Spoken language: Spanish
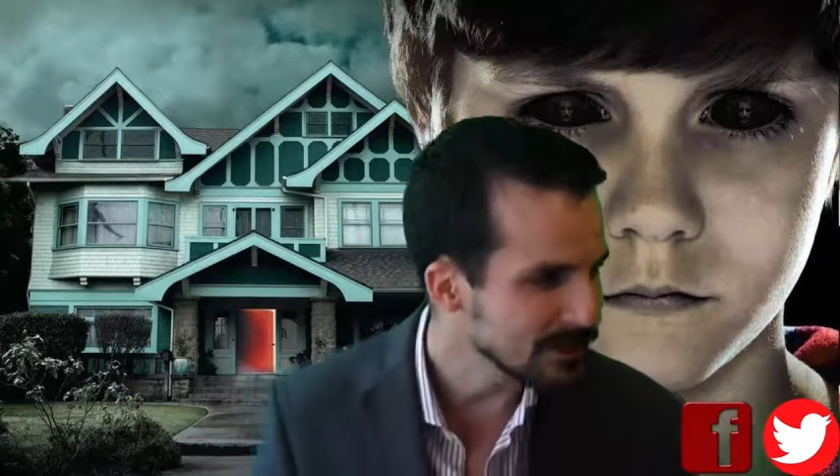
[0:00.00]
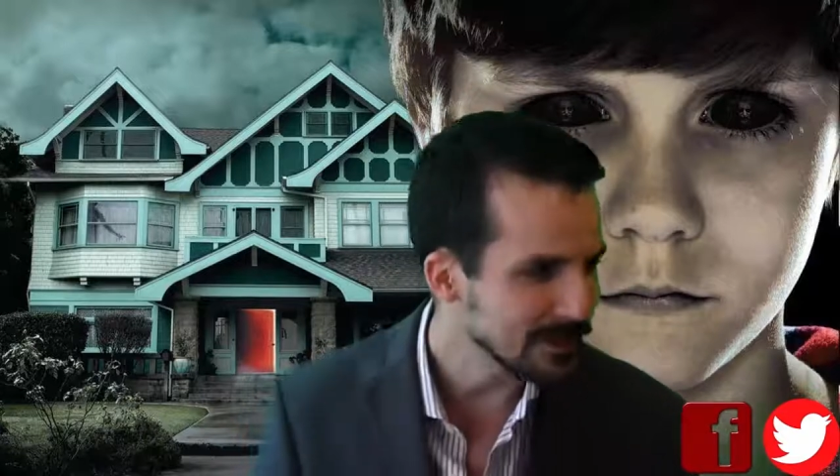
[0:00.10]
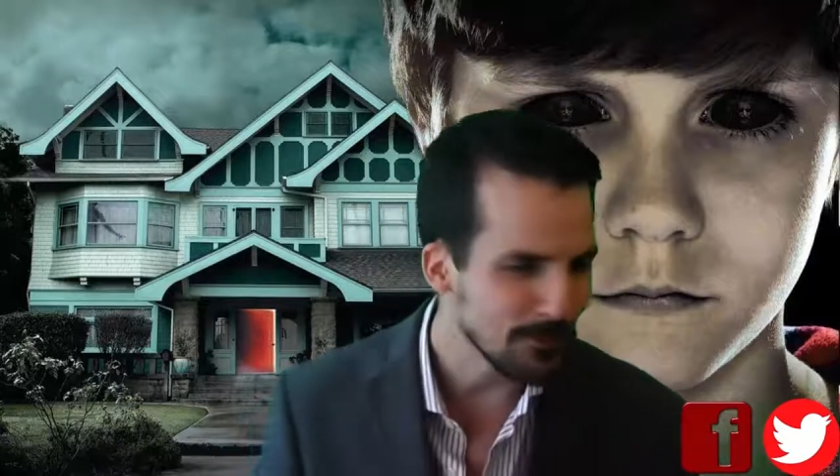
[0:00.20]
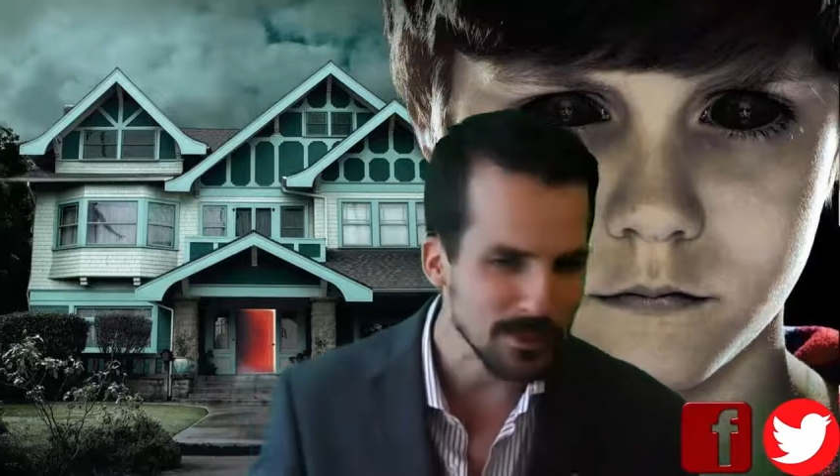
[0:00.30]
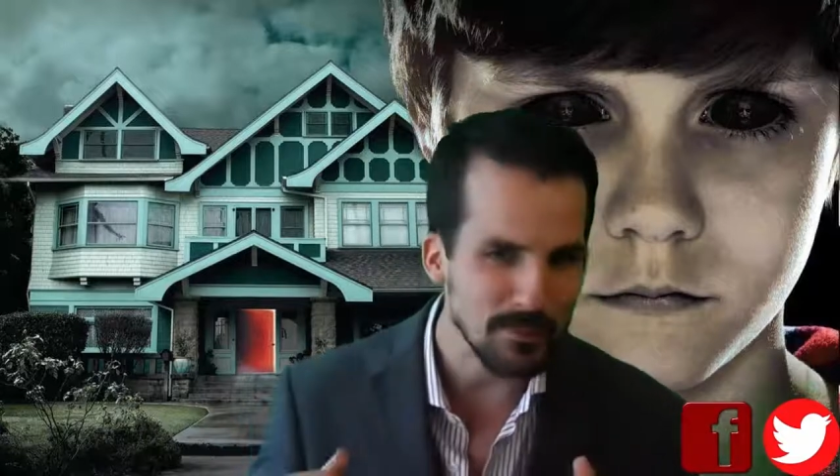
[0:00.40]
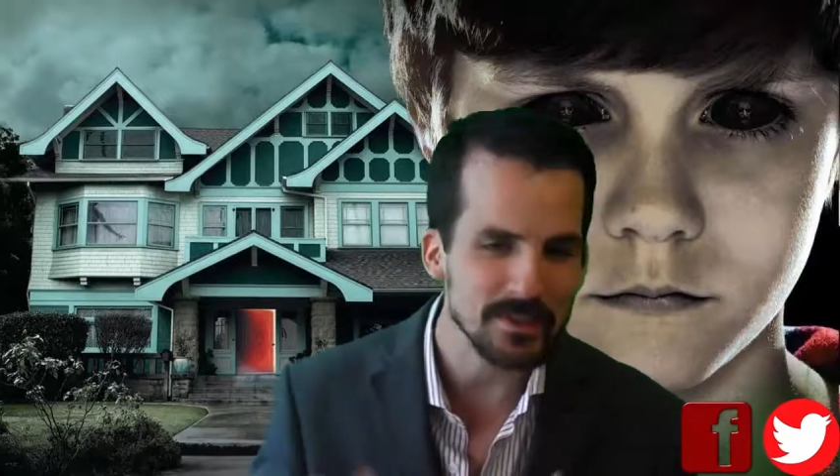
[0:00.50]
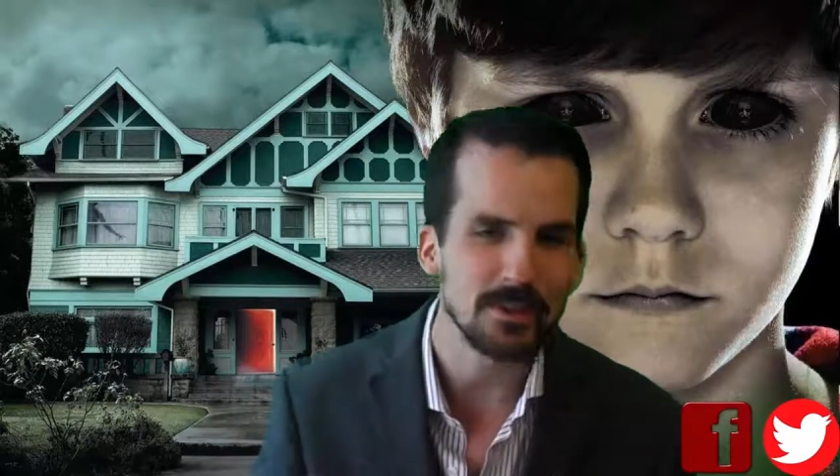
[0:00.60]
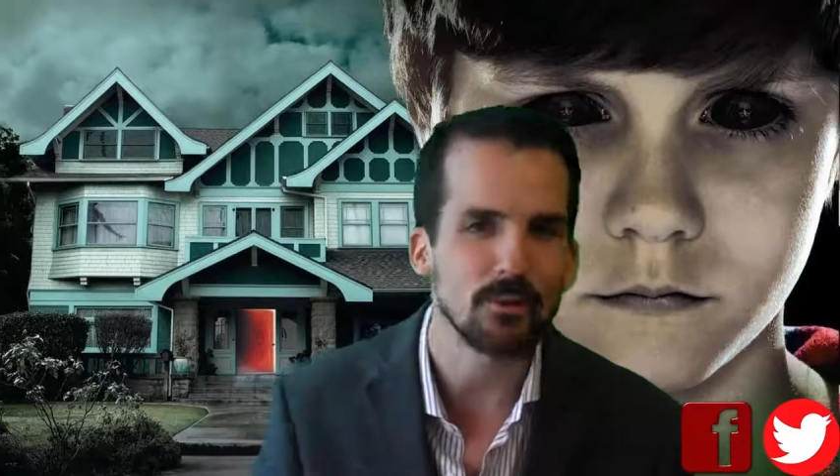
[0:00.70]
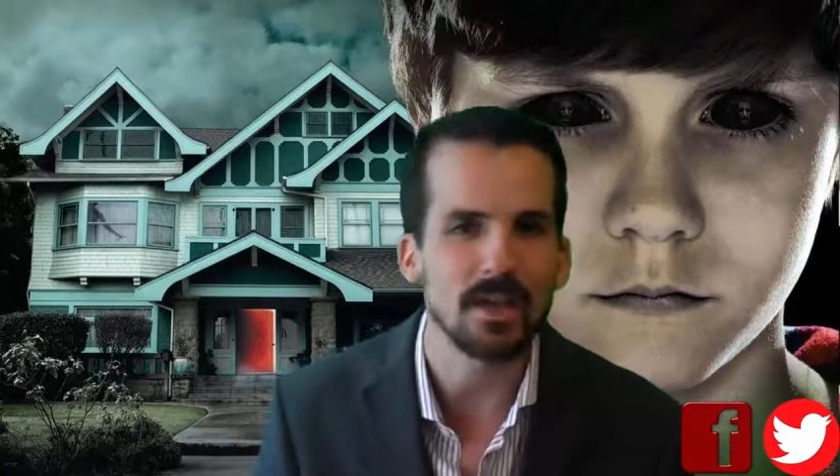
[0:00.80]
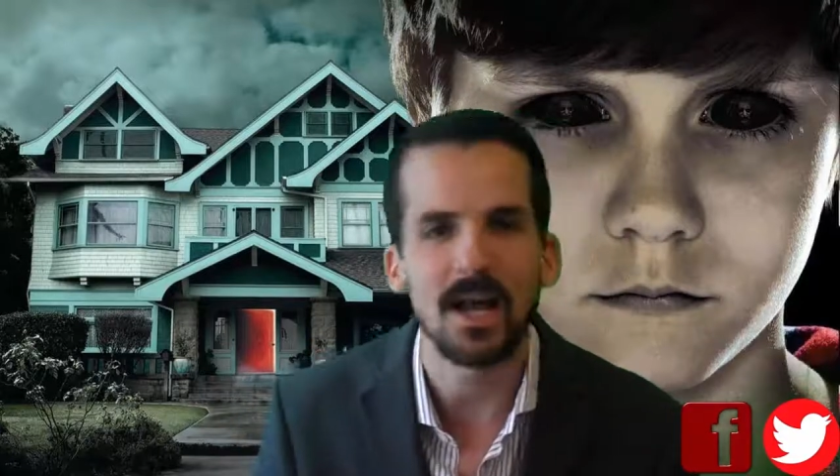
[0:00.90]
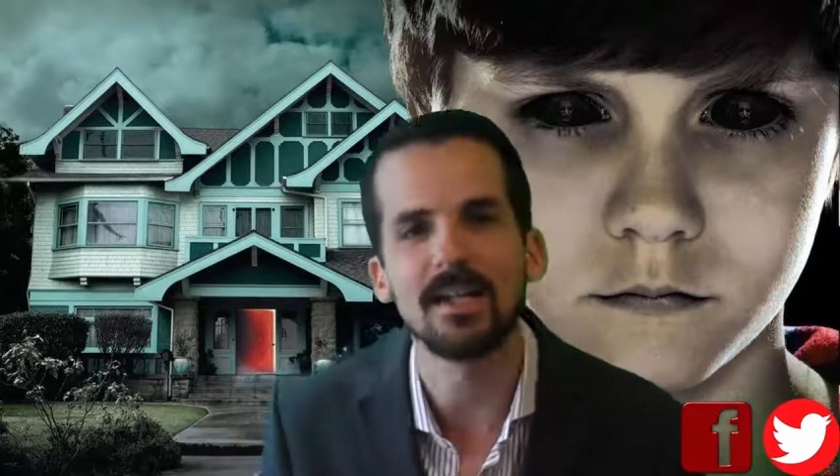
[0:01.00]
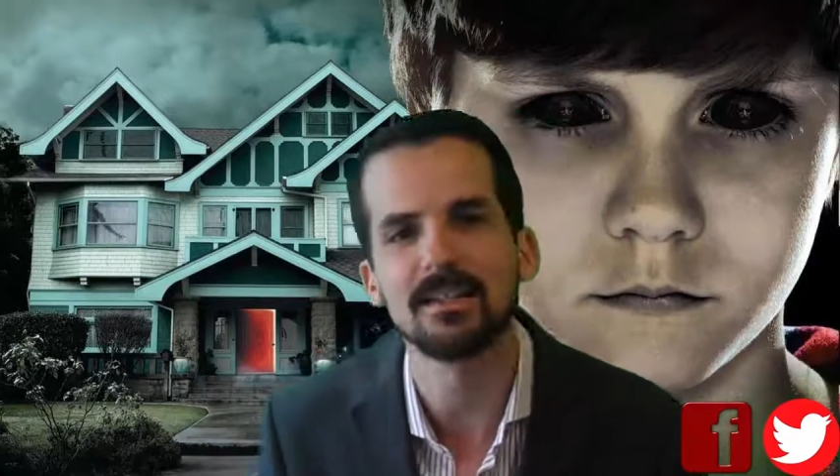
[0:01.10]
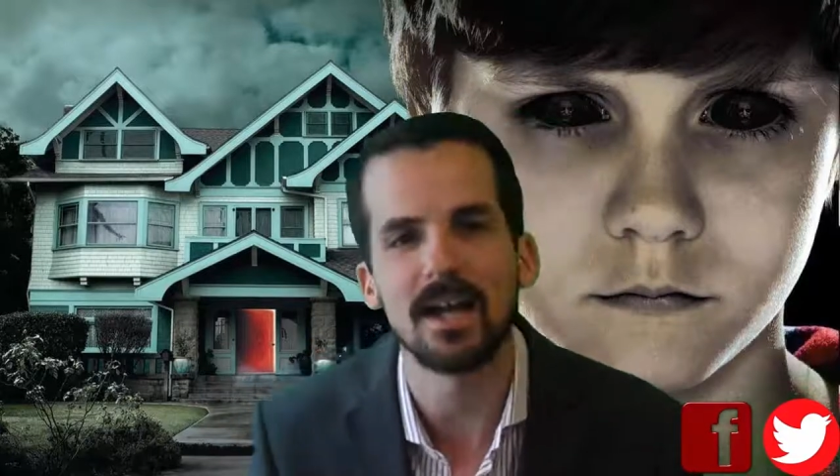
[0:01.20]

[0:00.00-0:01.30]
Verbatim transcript: Estamos empezando ya este